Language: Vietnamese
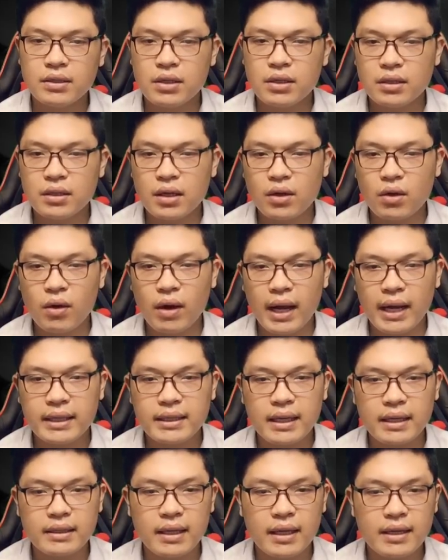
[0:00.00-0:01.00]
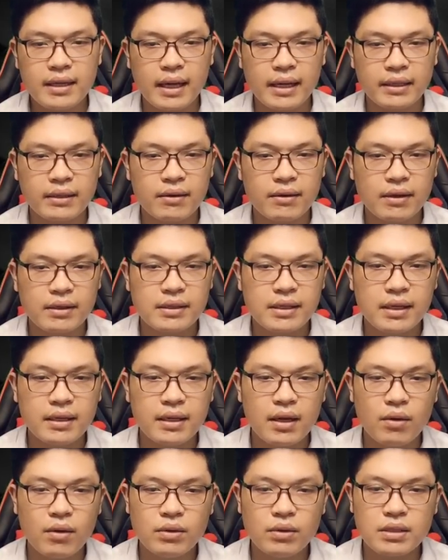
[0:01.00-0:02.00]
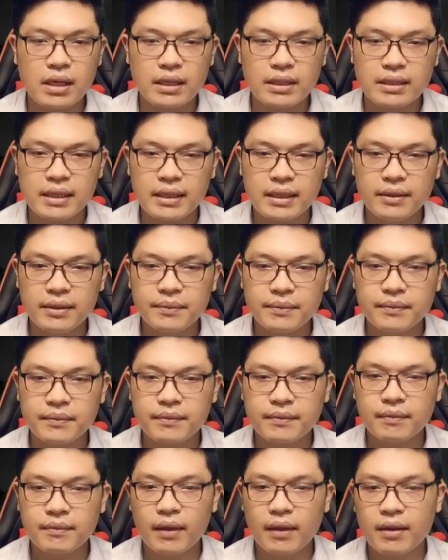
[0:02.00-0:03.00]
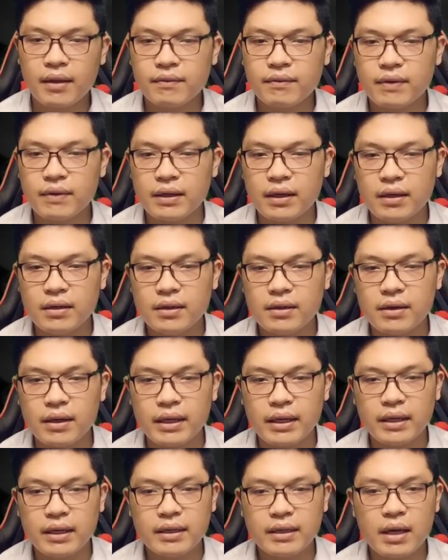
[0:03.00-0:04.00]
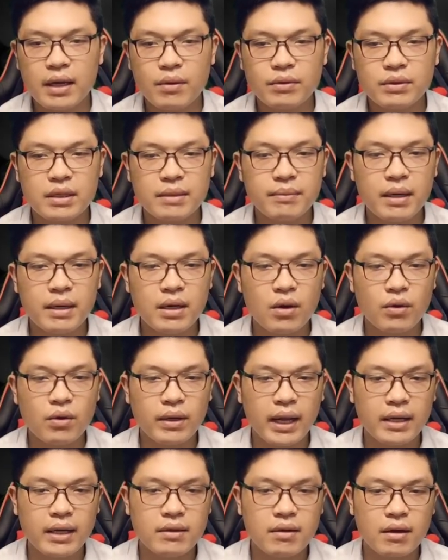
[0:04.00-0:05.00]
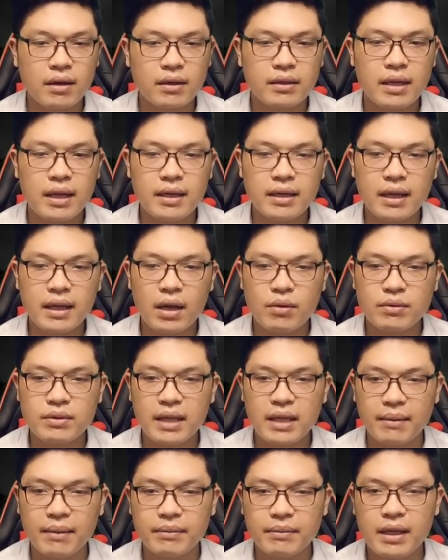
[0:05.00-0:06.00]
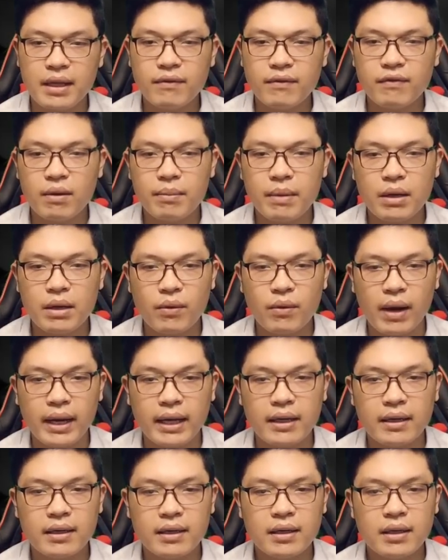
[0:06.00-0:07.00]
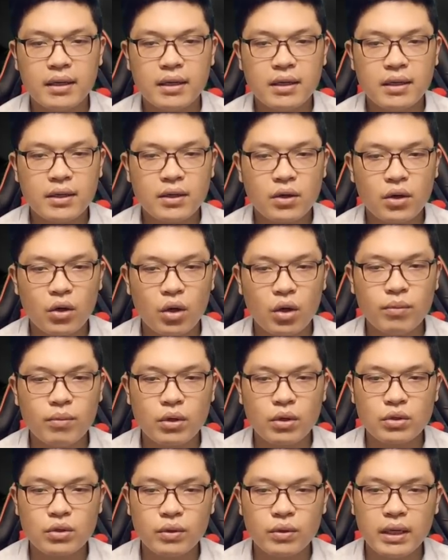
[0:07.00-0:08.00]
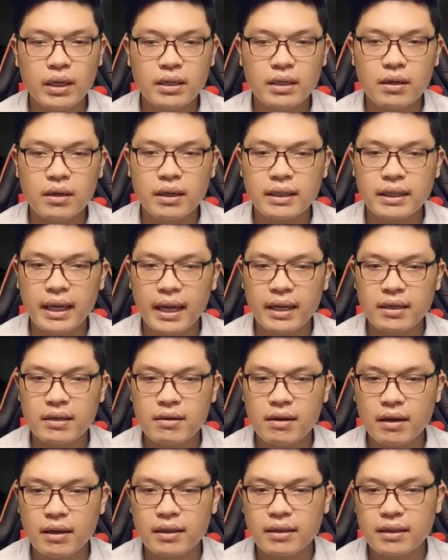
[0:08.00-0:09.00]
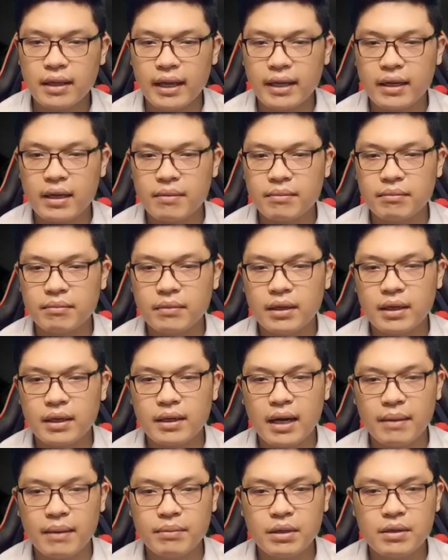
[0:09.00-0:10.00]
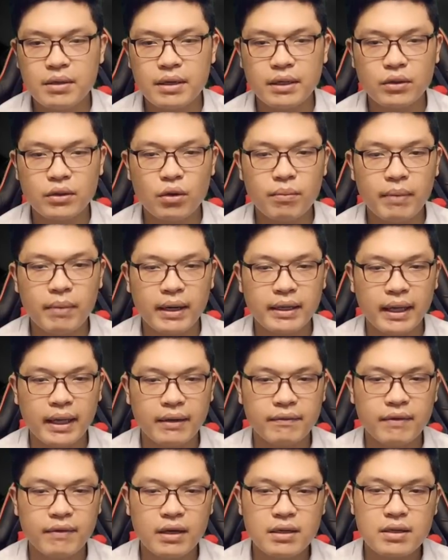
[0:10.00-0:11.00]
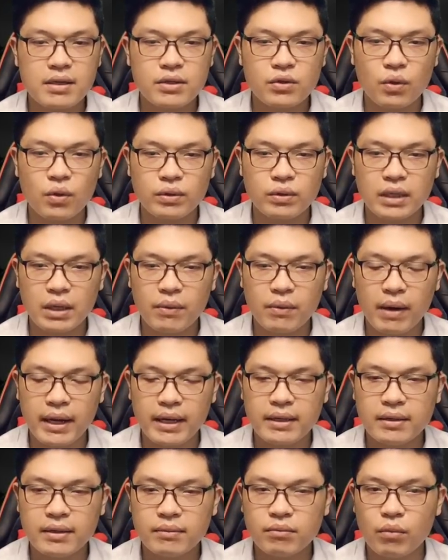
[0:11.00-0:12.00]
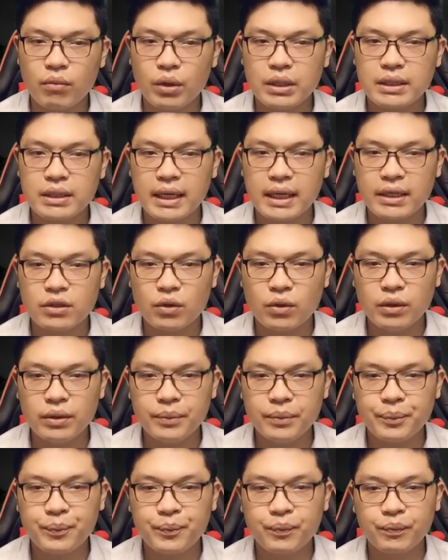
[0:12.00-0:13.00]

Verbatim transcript: Chưa từng có ai nhìn thấy cảnh tượng chiến đấu chân chính. Phần lớn người đều chỉ mơ hồ nghe được tiếng kêu thảm thiết phía bên ngoài, còn có một số ít người nghe được thành gầm đám người Tôn Bàn Thạch phá cửa sổ ra ngoài muốn chạy trốn.